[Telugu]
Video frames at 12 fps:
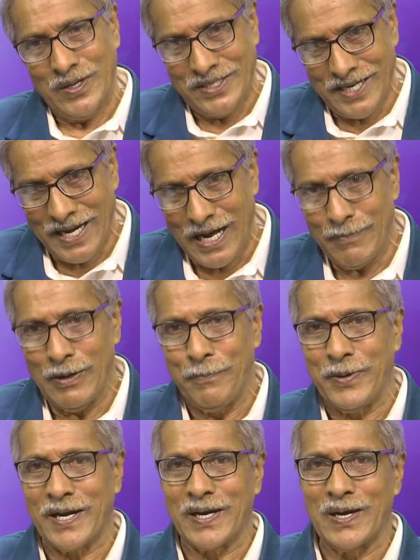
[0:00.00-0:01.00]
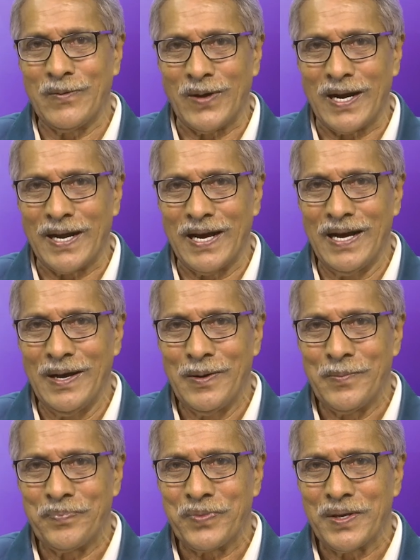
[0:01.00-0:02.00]
జనాభా పెరగడం వలన
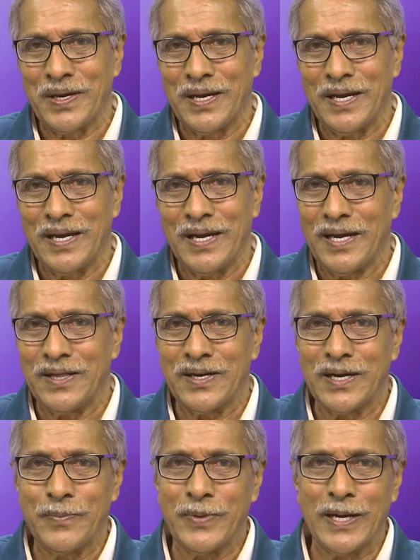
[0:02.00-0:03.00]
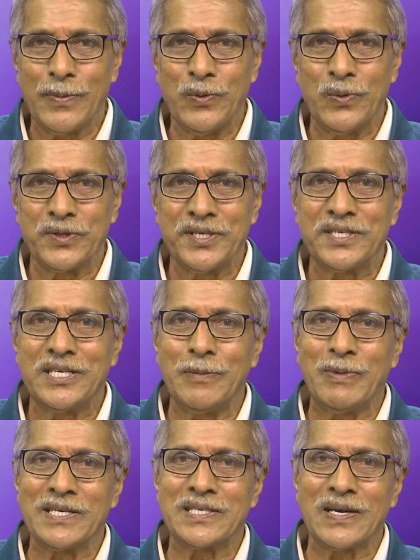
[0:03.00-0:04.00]
ఎందుకంటే మనము సిక్స్టీ
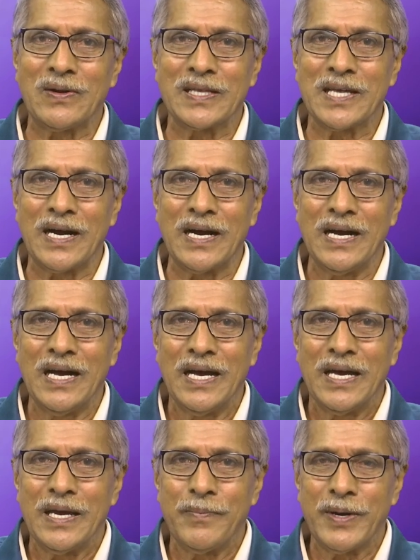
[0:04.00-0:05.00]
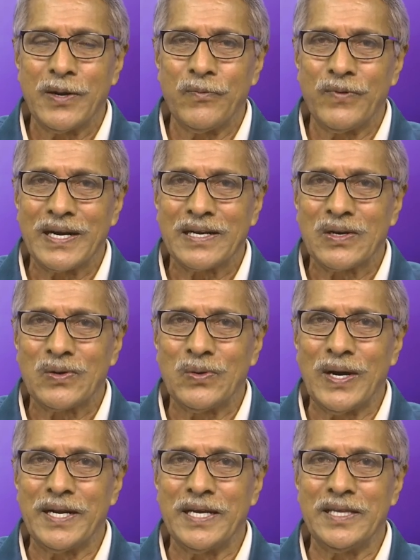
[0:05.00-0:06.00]
ప్లస్ తర్వాత మనం వర్క్
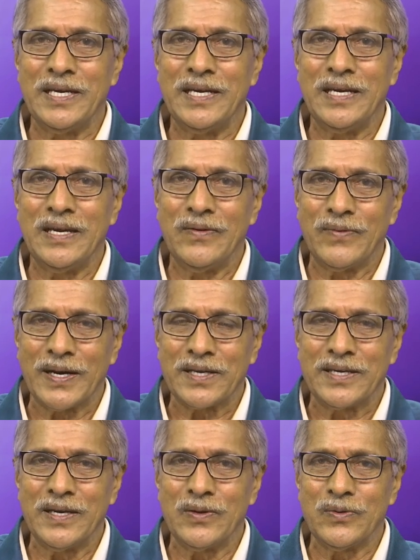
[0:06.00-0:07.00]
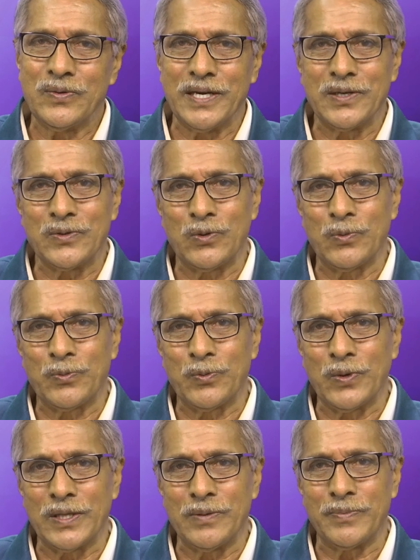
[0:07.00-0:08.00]
అనేది వర్కింగ్ ఏజ్ గ్రూప్
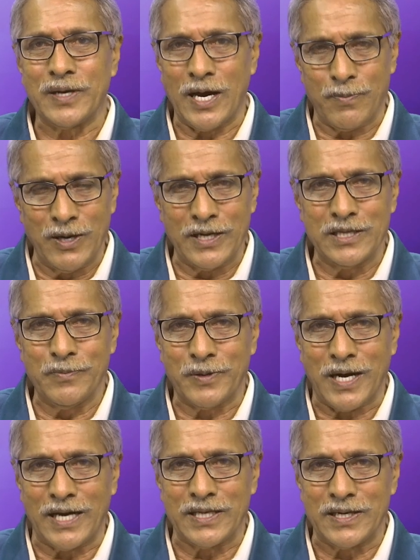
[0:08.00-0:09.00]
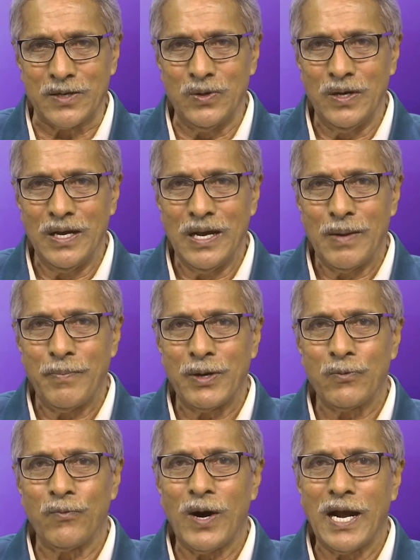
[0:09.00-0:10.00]
అది నార్మల్గా అయితే కాదంటారు బట్
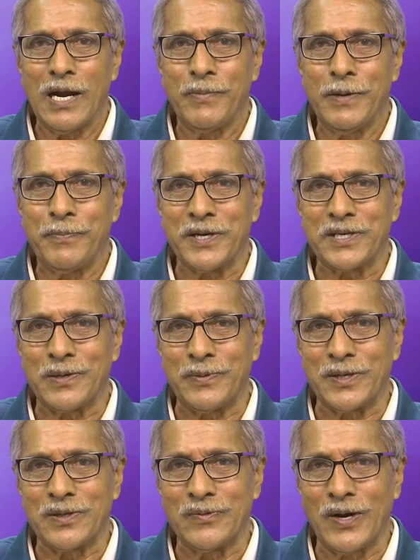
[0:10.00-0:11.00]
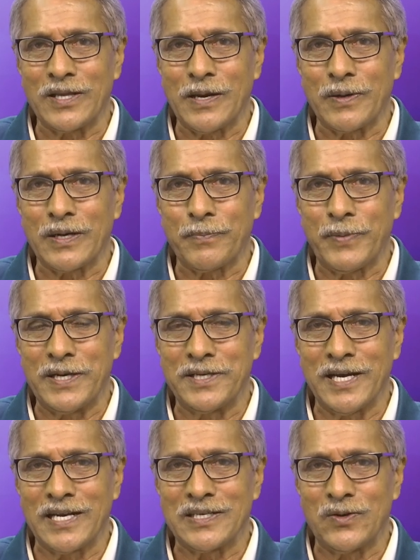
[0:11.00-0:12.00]
వాళ్ళపై ప్రెషర్ పడుతుంది వాళ్ళు పని
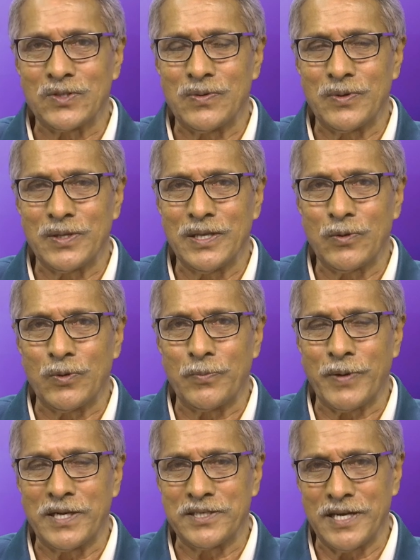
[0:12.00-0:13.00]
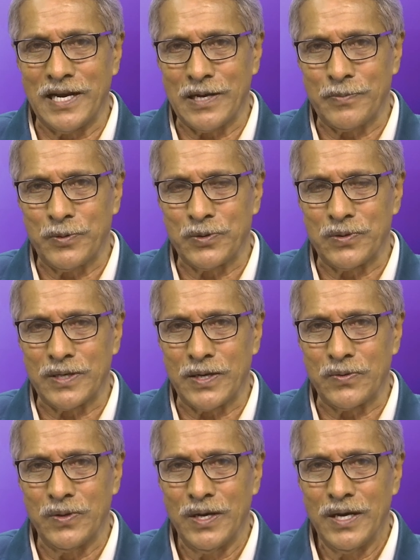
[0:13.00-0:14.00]
చేయాల్సిన అవసరం ఉంటుంది కొన్ని పని
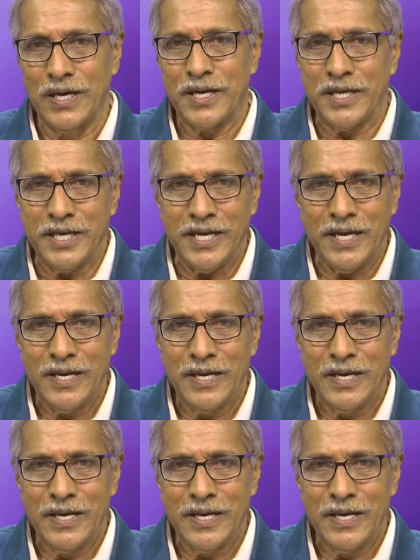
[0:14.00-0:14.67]
చేయలేకపోతుంటారు ఇది